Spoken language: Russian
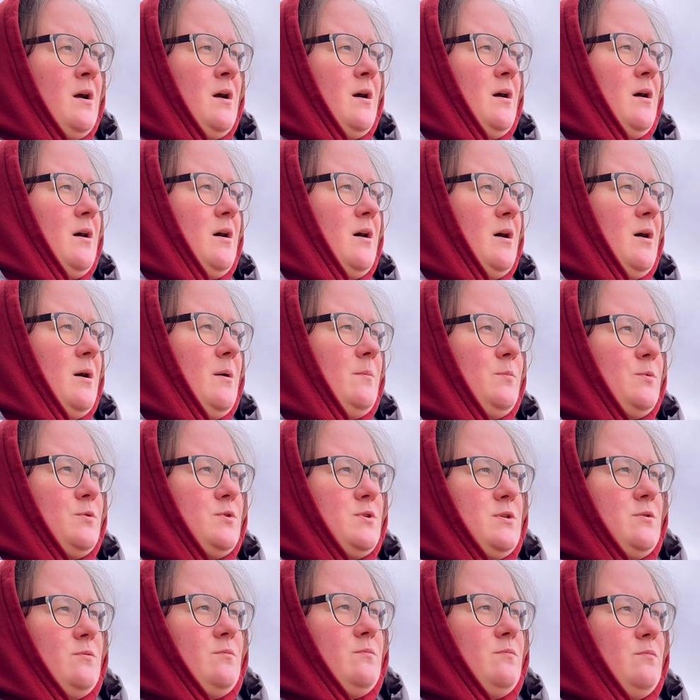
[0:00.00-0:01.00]
А,
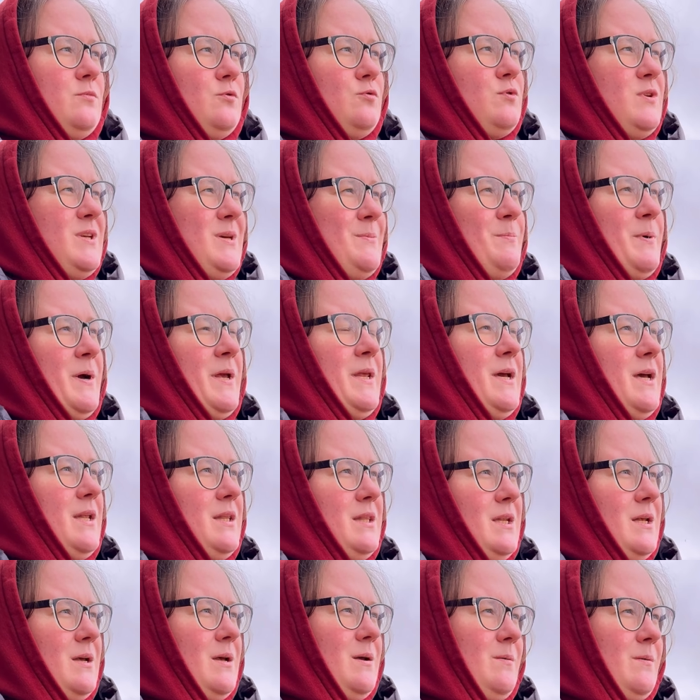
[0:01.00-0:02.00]
просто, ну,
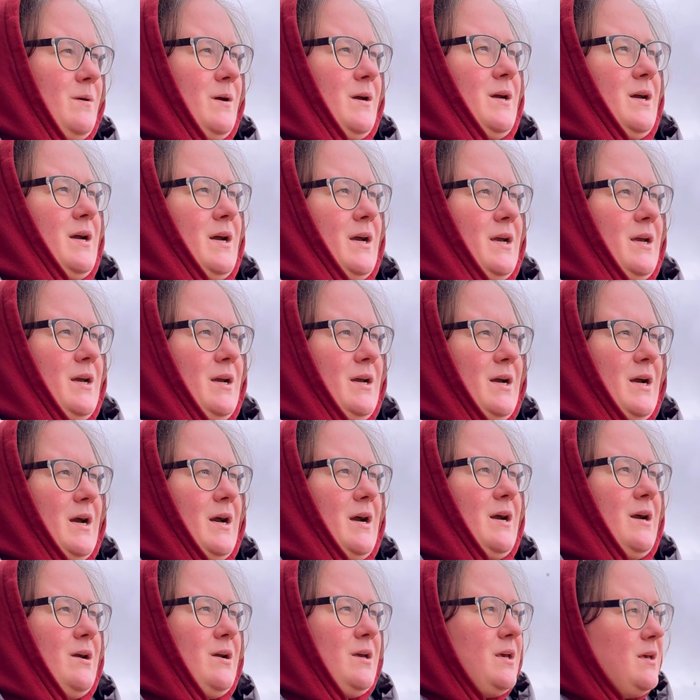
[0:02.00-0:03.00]
непонятно, как,
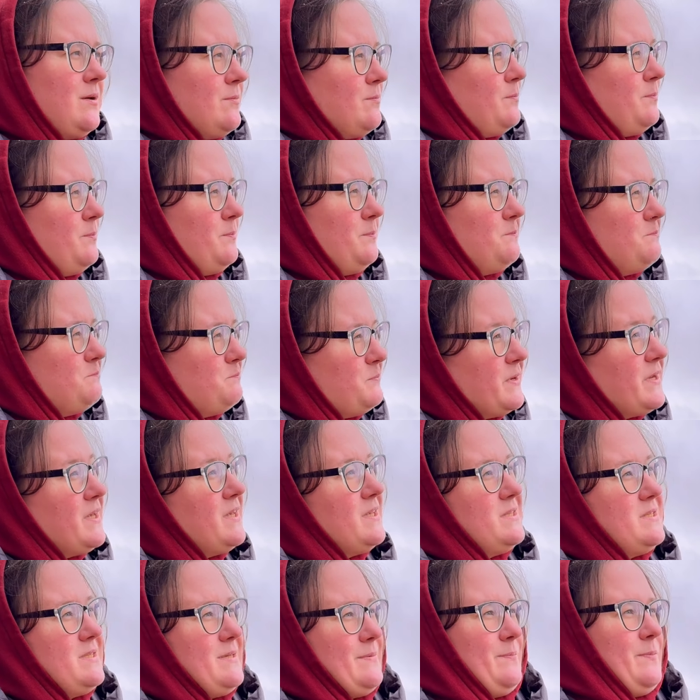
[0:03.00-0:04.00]
каким
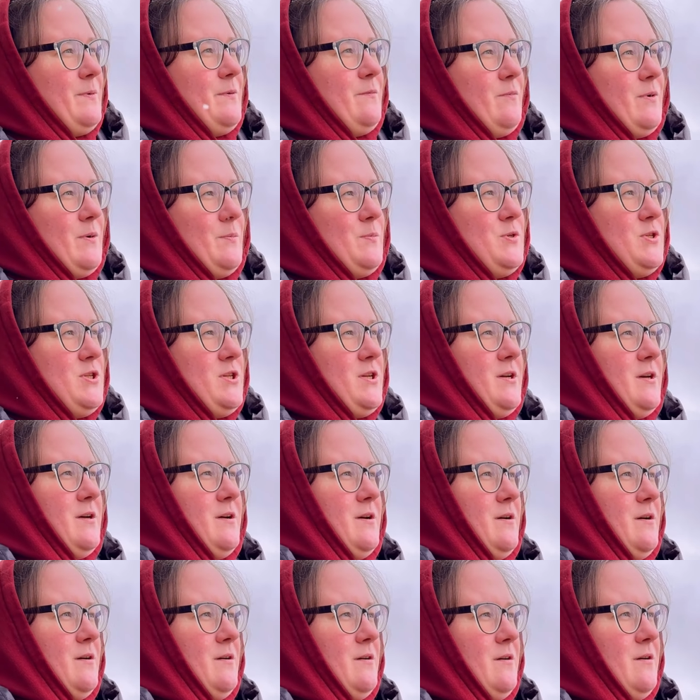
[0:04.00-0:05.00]
принципом
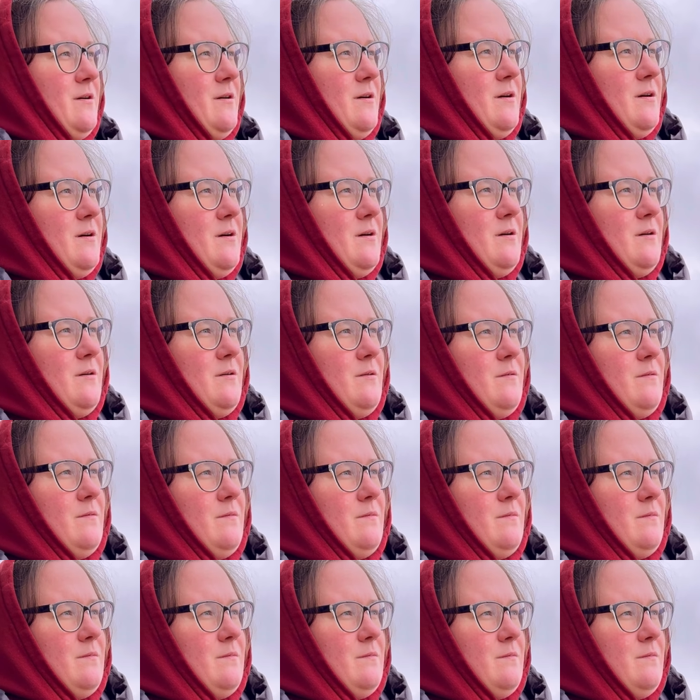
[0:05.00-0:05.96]
вообще э,